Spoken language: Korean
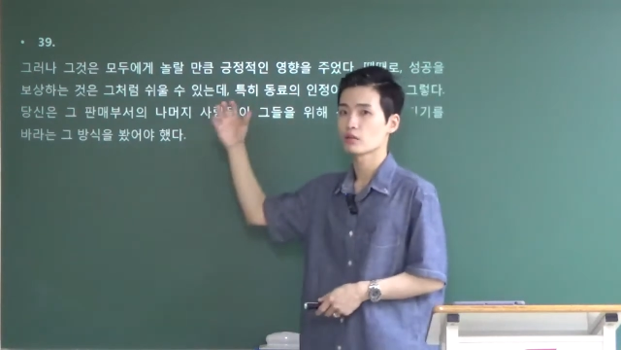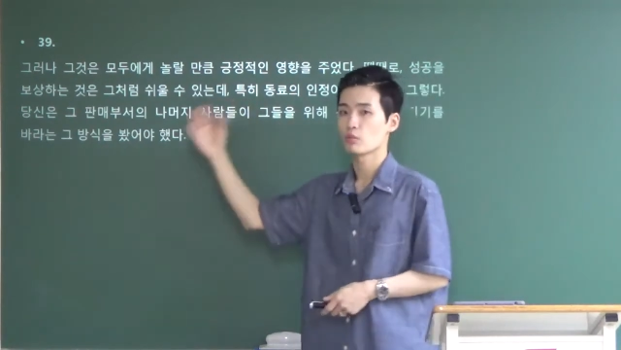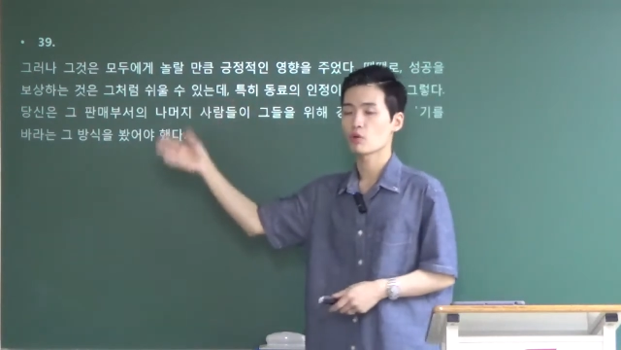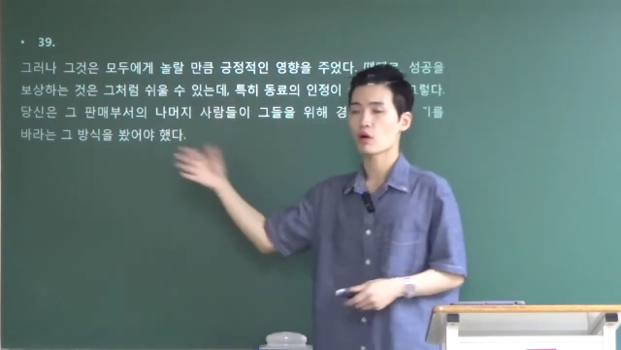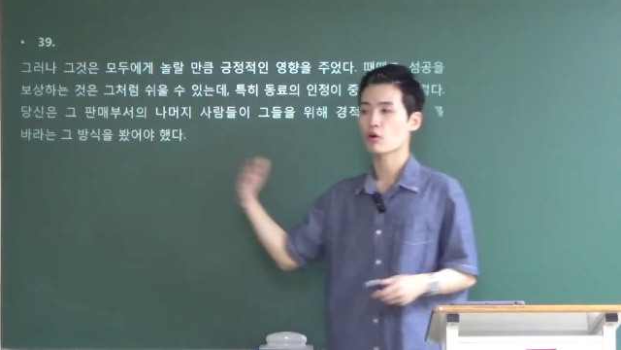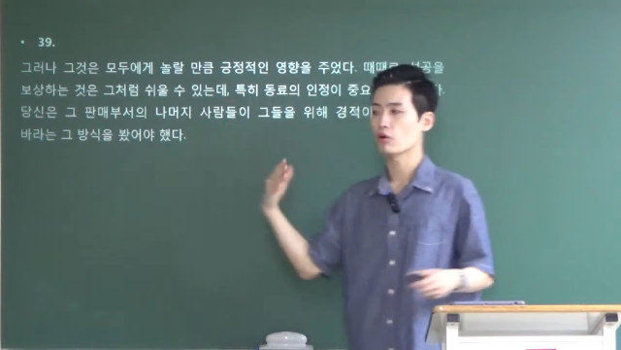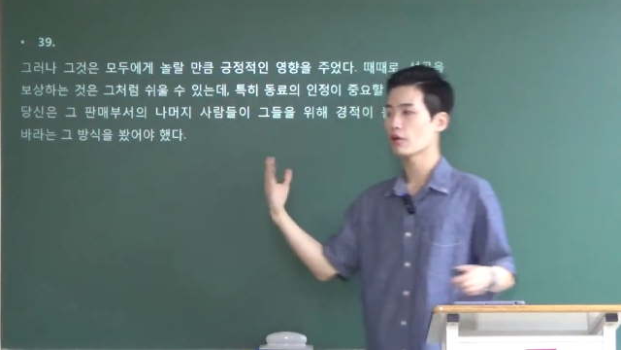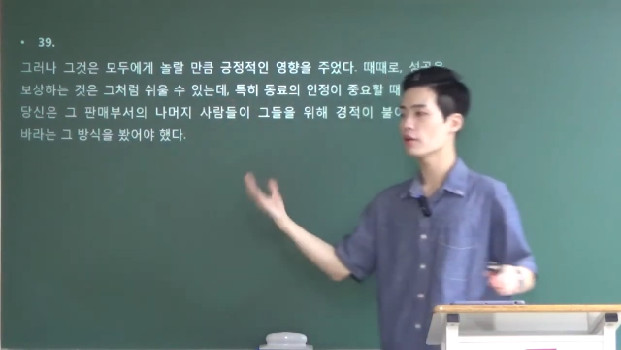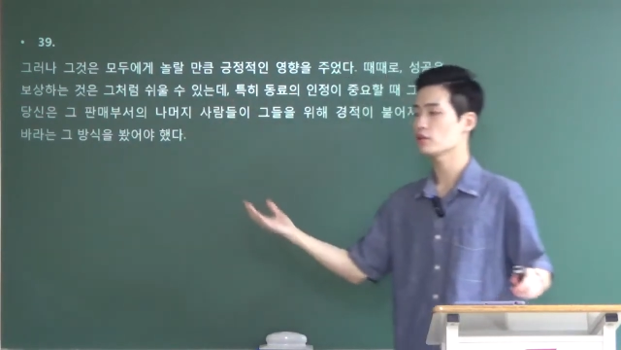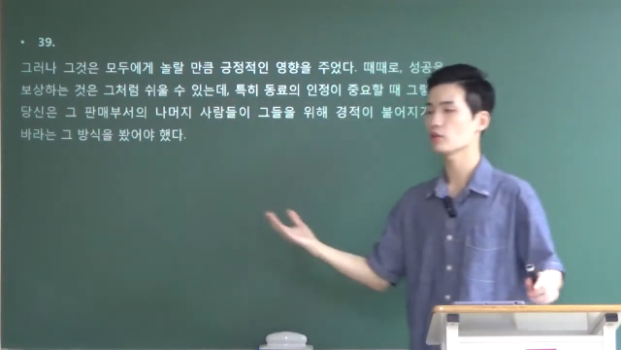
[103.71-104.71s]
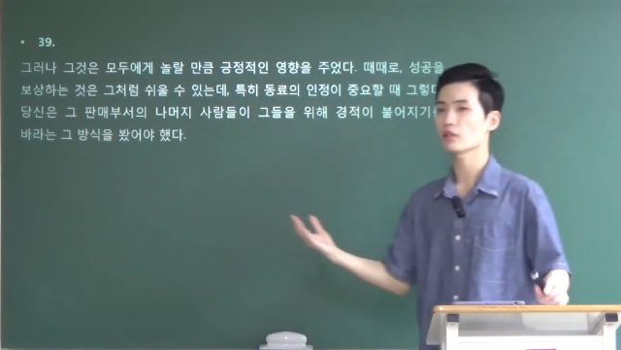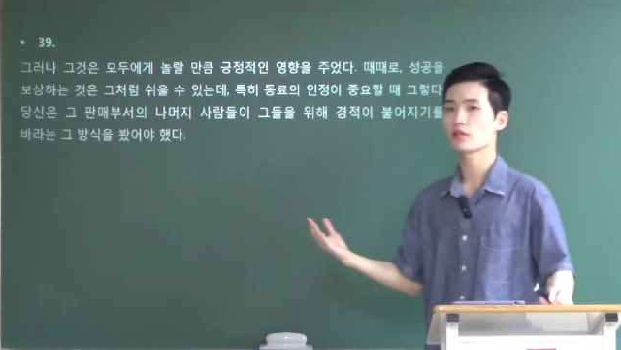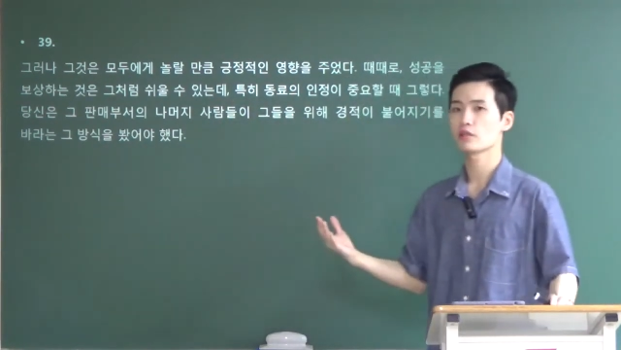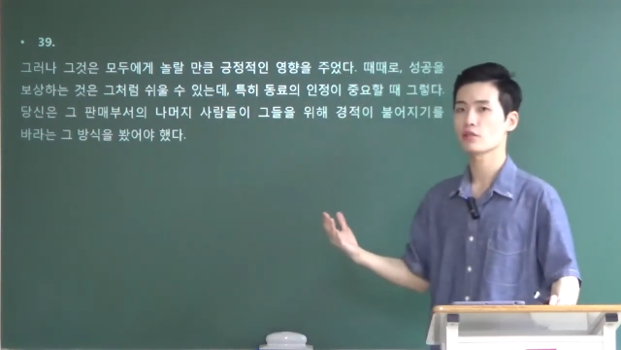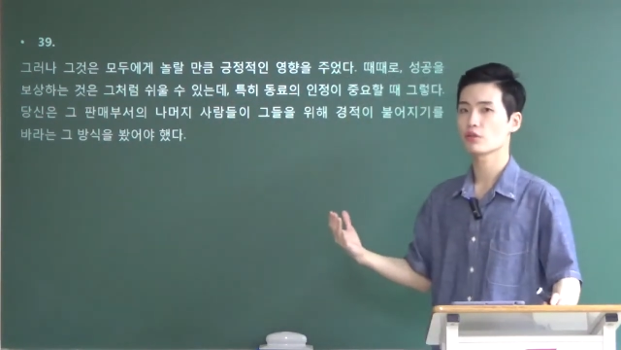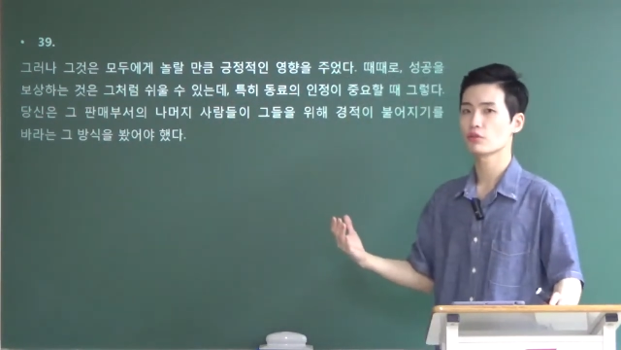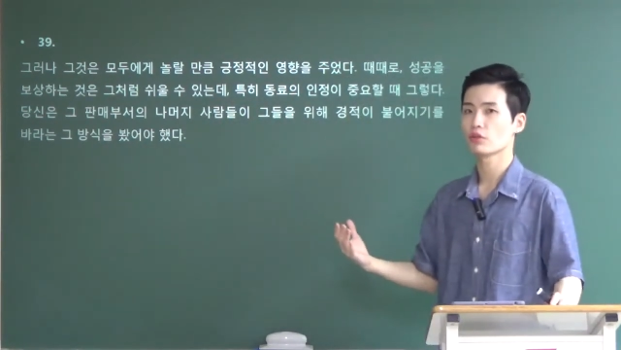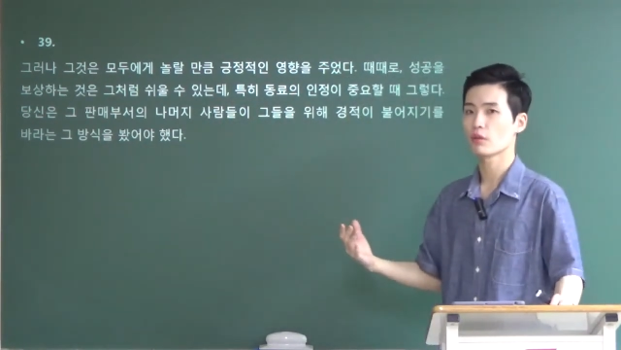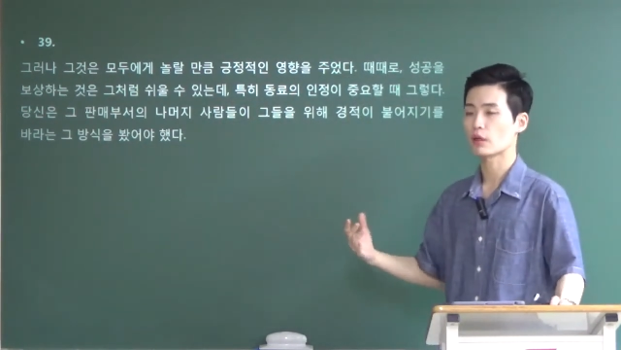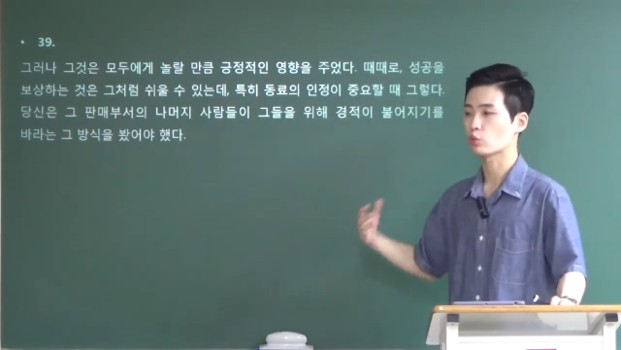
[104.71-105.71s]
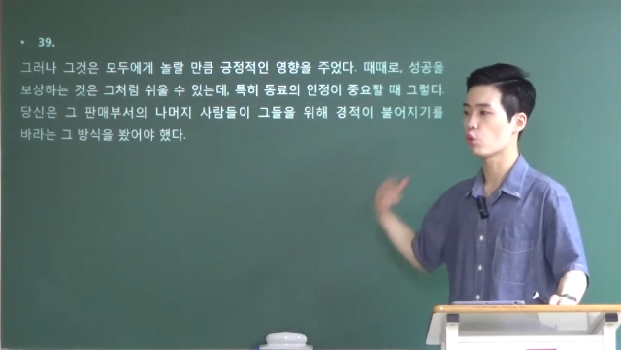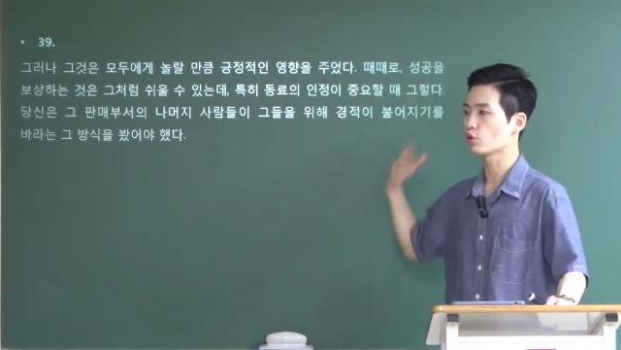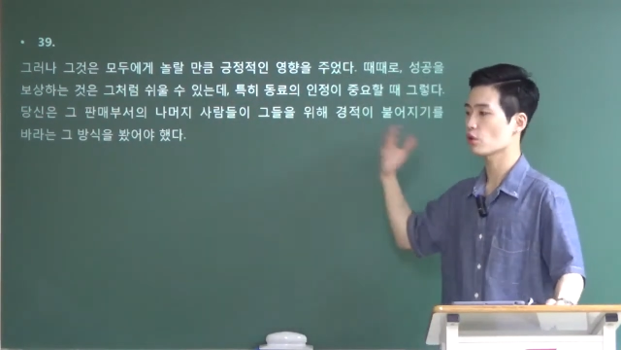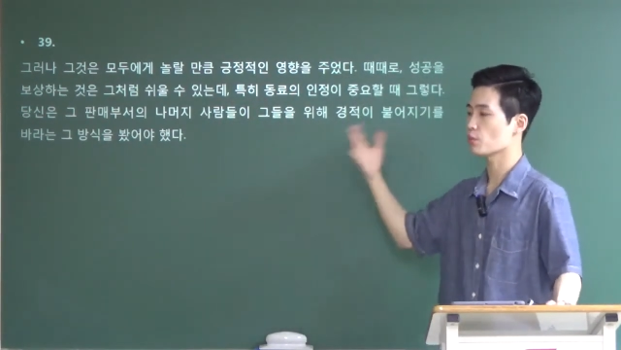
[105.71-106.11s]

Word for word: 뭔가 거래를 성사를 시켰는데 막 돈을